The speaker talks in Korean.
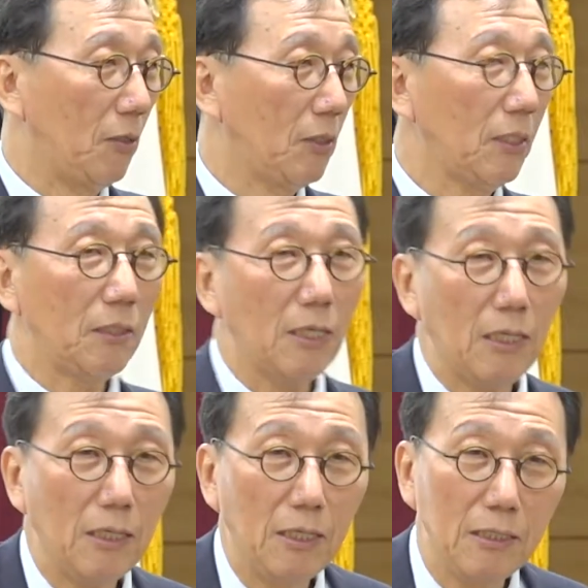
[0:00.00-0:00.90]

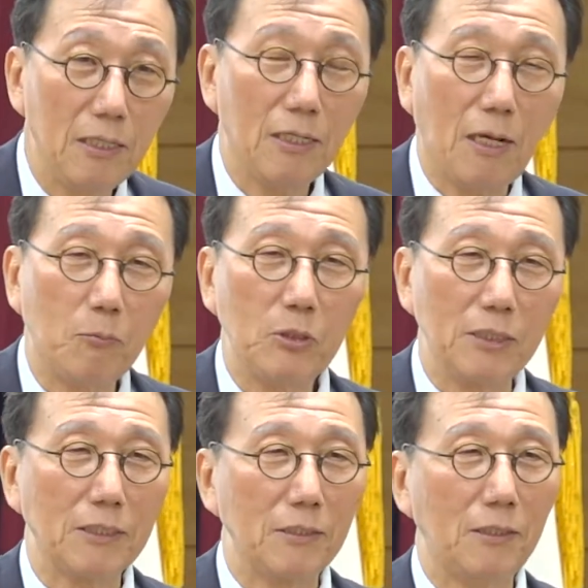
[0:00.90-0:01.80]
그러니까 이
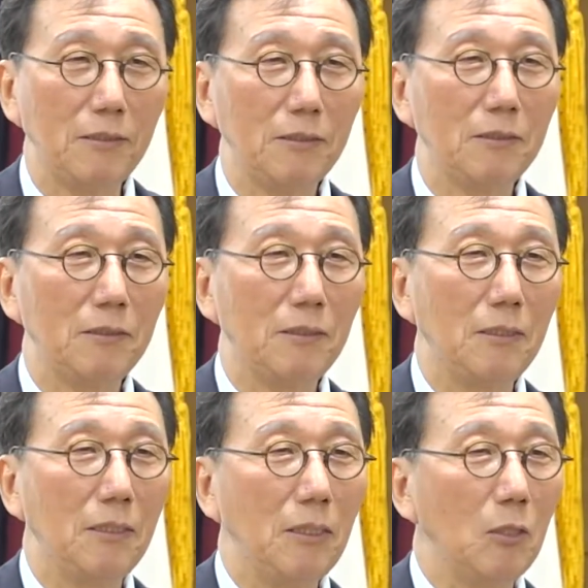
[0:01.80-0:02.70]
가문에서는
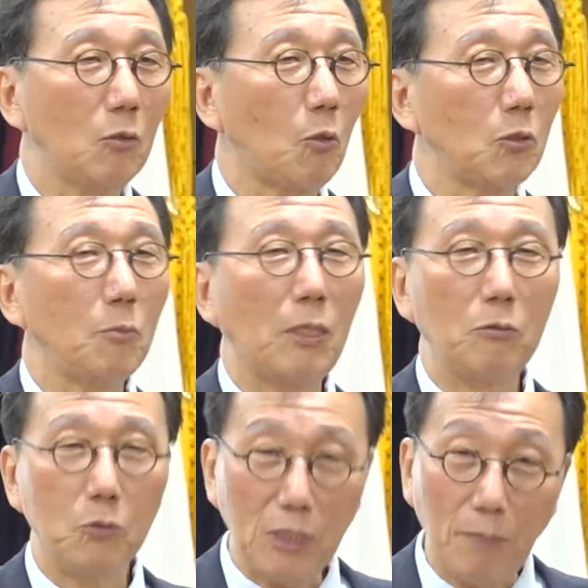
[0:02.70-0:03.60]
토지만
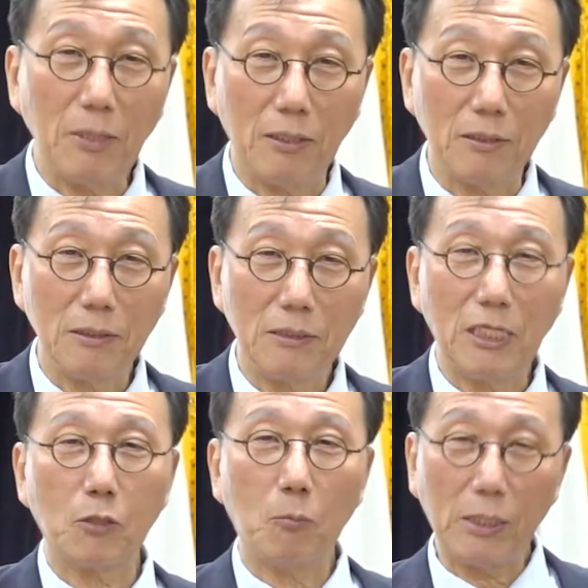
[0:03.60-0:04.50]
유지하면,
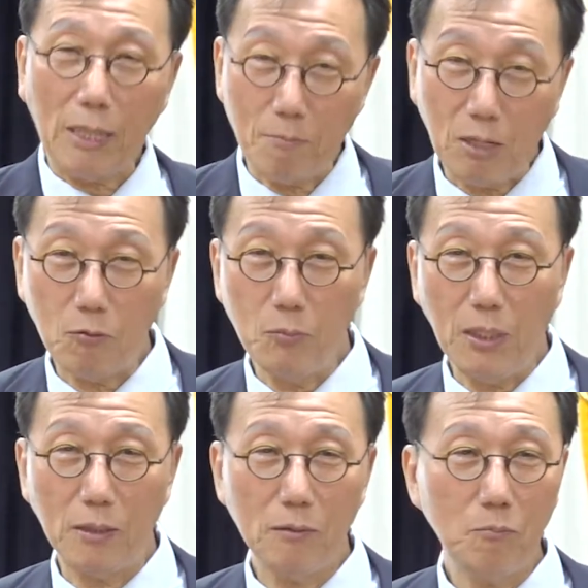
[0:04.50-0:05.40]
제도만 안
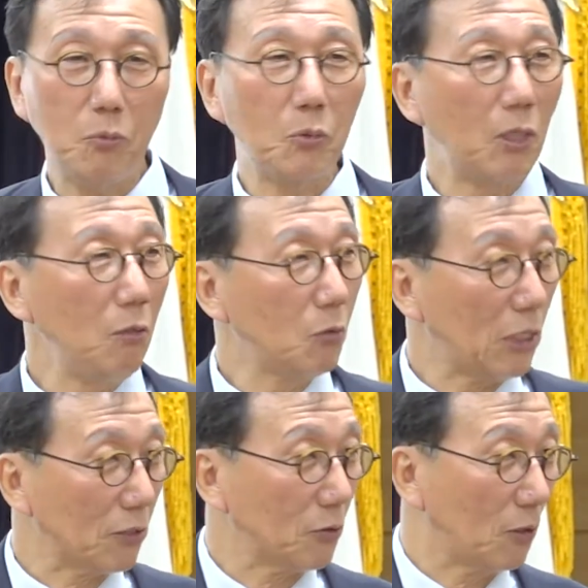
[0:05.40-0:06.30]
바꾸면 부를
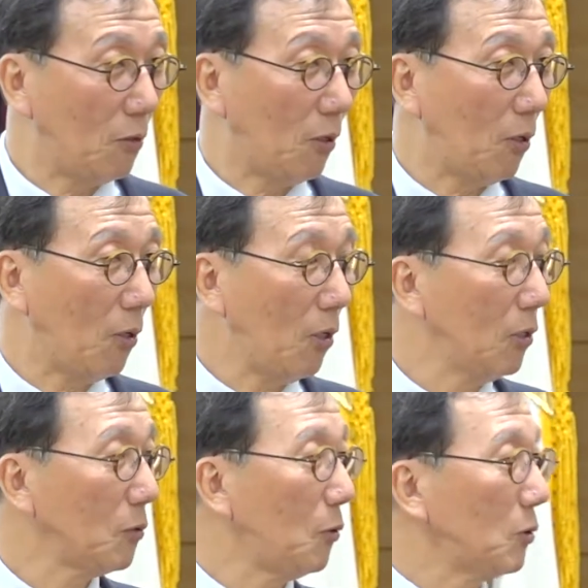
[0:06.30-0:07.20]
유지할 수 있고
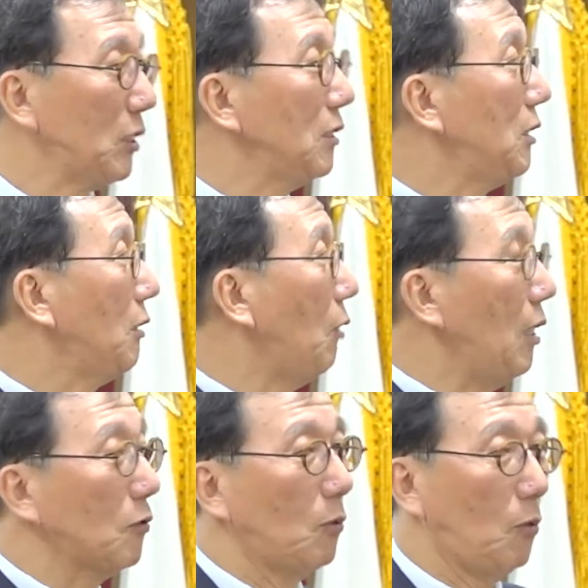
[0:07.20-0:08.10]
또 정치
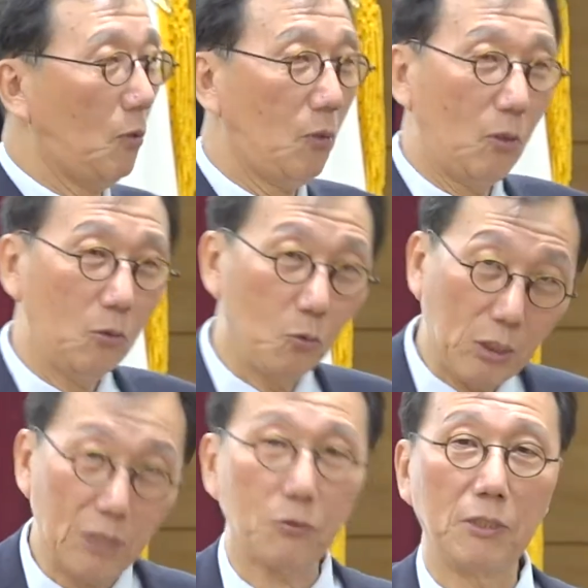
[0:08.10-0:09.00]
권력도
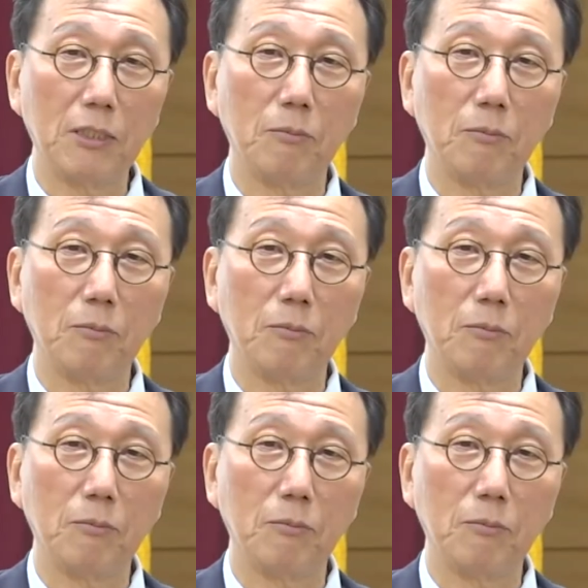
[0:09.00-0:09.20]
유지할 수 있는